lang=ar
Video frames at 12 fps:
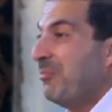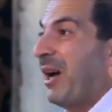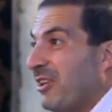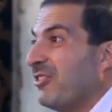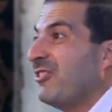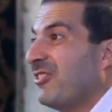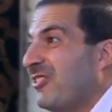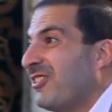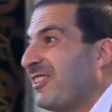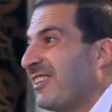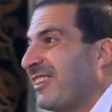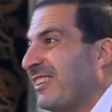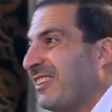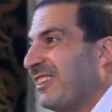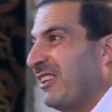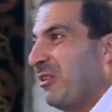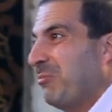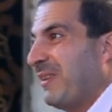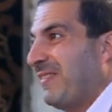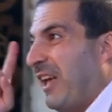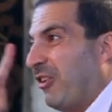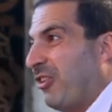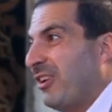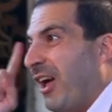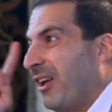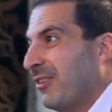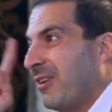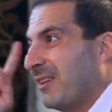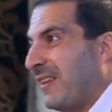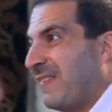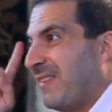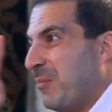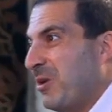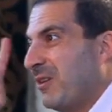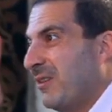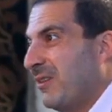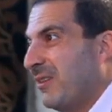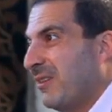معلش بس عشان حضارة تستمر